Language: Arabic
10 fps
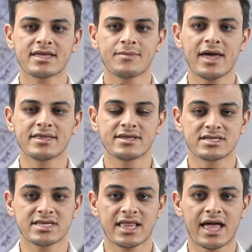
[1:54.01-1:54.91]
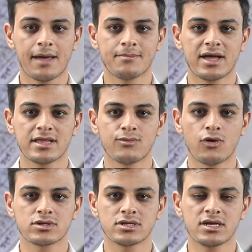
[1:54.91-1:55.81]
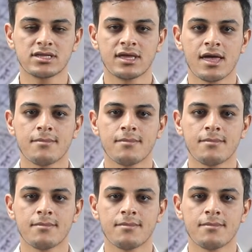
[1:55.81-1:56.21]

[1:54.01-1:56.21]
كمان رسالة هامة للمواطنين